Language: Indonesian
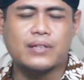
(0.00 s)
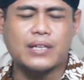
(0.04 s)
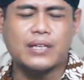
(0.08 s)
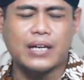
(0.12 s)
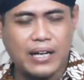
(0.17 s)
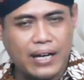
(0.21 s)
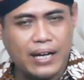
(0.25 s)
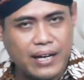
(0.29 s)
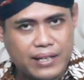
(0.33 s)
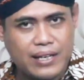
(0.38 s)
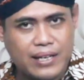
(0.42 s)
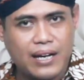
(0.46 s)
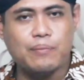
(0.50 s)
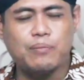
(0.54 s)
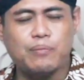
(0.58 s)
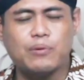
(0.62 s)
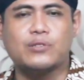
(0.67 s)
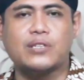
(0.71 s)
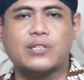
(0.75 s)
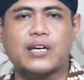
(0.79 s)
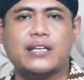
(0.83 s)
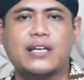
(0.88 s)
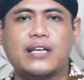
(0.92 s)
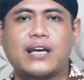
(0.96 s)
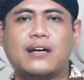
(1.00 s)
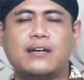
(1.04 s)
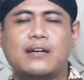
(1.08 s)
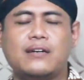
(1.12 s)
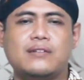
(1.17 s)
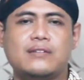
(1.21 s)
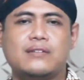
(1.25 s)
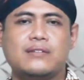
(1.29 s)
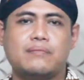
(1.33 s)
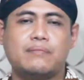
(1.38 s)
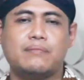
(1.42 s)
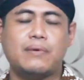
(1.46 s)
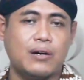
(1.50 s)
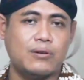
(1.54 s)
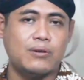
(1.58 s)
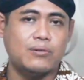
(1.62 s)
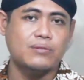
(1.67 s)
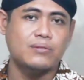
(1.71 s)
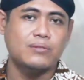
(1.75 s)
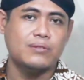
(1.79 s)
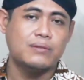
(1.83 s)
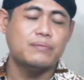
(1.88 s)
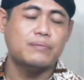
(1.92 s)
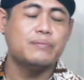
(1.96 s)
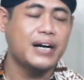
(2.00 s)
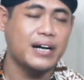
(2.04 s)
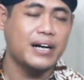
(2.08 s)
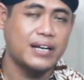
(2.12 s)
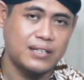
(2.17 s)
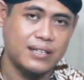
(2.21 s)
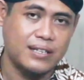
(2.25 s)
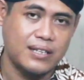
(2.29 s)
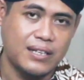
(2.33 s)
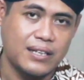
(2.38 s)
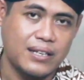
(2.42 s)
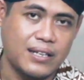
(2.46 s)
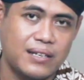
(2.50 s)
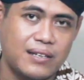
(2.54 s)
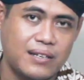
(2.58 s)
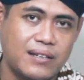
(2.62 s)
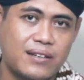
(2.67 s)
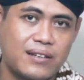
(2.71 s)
Dan akhirnya perusahaannya mau mengerti.